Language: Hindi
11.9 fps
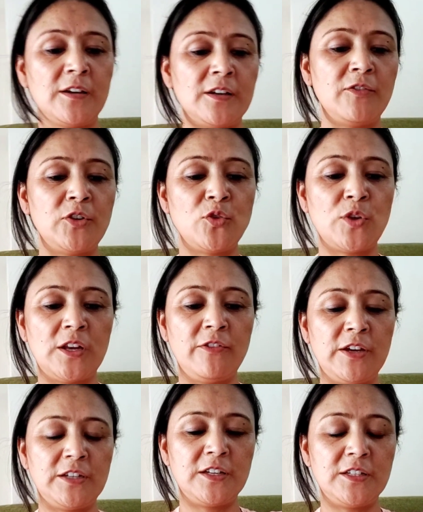अगली वीडियो के लिए
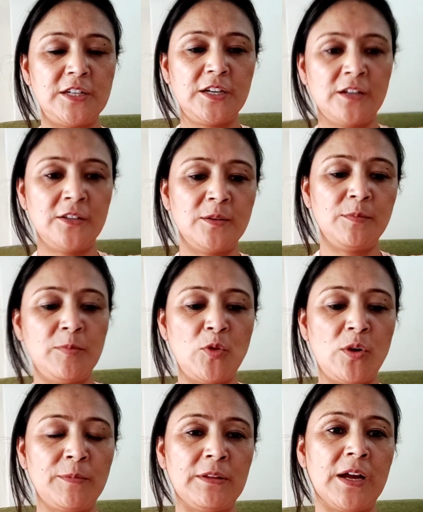वेट कीजिएगा जब भी
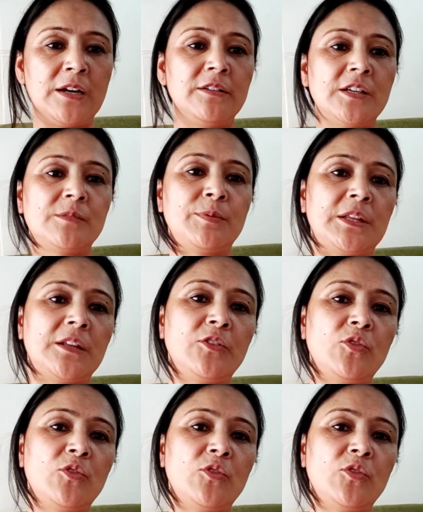होगा मतलब आठ दस पंद्रह